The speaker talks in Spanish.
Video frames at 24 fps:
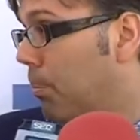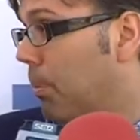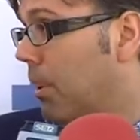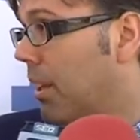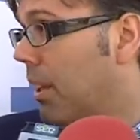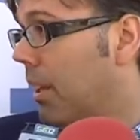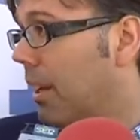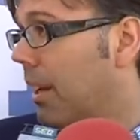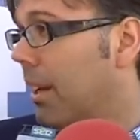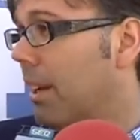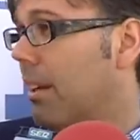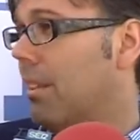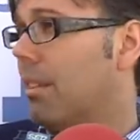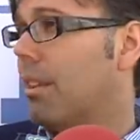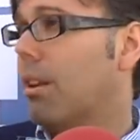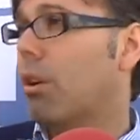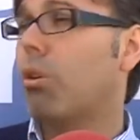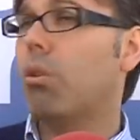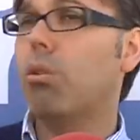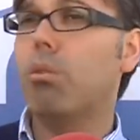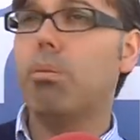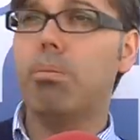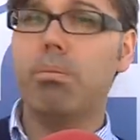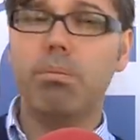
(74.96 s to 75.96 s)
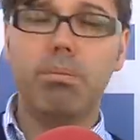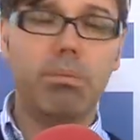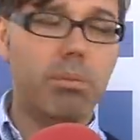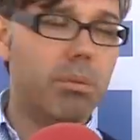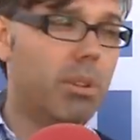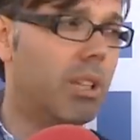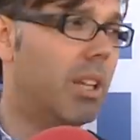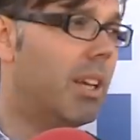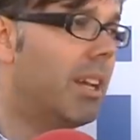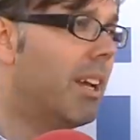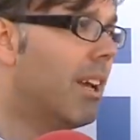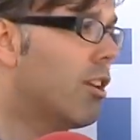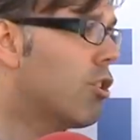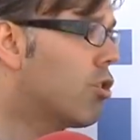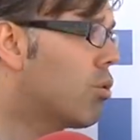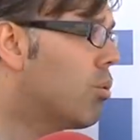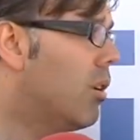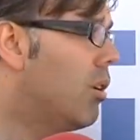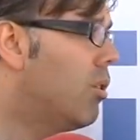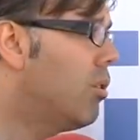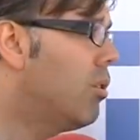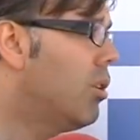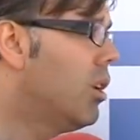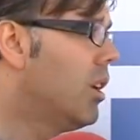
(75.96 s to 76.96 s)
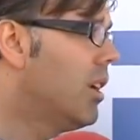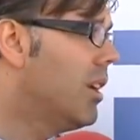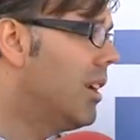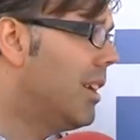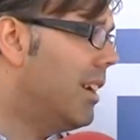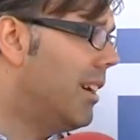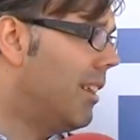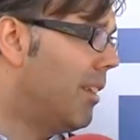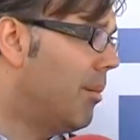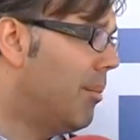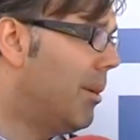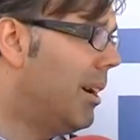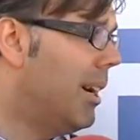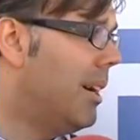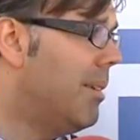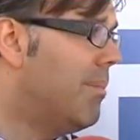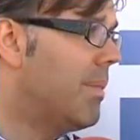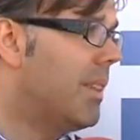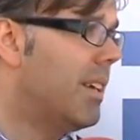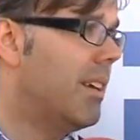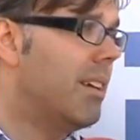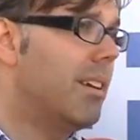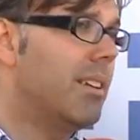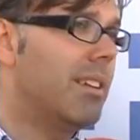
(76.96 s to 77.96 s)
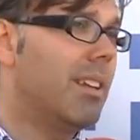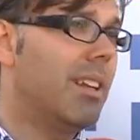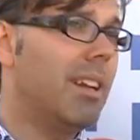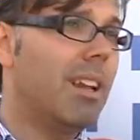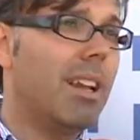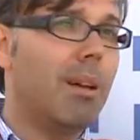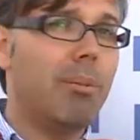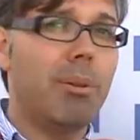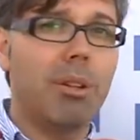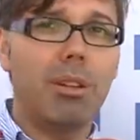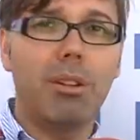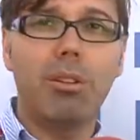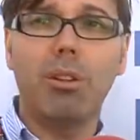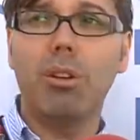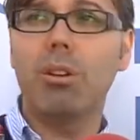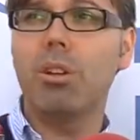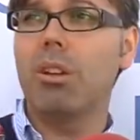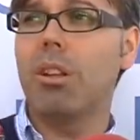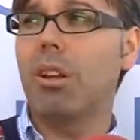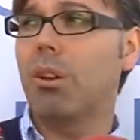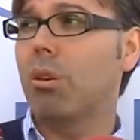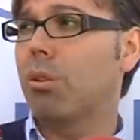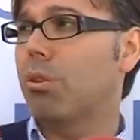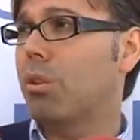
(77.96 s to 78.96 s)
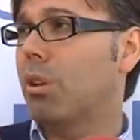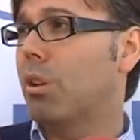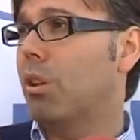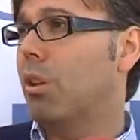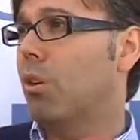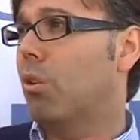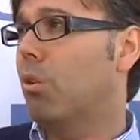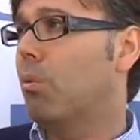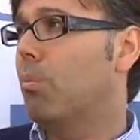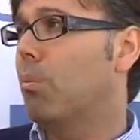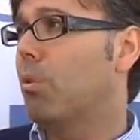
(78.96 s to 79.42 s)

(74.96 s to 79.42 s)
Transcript: quieren hacerlo, tienen el suelo y además eh, tiene las bendiciones de los técnicos